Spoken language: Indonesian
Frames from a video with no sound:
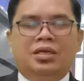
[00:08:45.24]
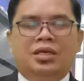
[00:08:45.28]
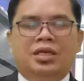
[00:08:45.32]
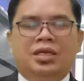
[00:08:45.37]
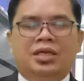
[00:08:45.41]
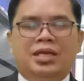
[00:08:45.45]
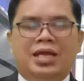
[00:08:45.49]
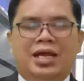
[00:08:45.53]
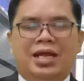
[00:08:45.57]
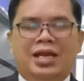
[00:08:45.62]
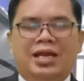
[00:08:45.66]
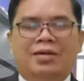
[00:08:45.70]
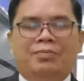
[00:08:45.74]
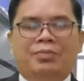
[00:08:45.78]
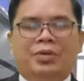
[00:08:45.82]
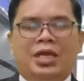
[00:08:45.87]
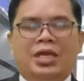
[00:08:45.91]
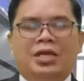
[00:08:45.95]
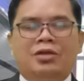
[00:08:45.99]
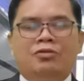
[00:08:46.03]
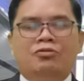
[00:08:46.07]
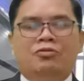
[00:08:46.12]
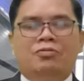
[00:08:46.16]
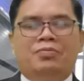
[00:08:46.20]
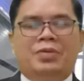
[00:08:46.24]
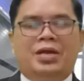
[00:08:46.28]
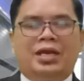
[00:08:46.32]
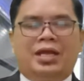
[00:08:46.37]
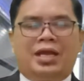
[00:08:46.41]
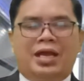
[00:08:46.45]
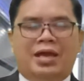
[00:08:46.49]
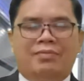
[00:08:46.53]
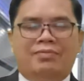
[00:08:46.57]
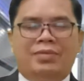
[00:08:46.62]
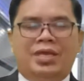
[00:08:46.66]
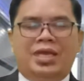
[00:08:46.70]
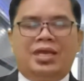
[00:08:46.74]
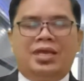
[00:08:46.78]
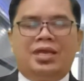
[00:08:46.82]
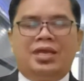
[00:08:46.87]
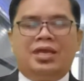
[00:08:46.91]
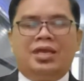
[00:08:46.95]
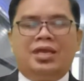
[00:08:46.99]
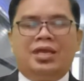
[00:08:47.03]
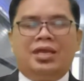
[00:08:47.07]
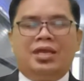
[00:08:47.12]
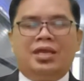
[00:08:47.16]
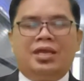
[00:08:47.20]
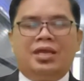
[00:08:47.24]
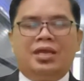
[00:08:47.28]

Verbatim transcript: di dalam kehidupan kami,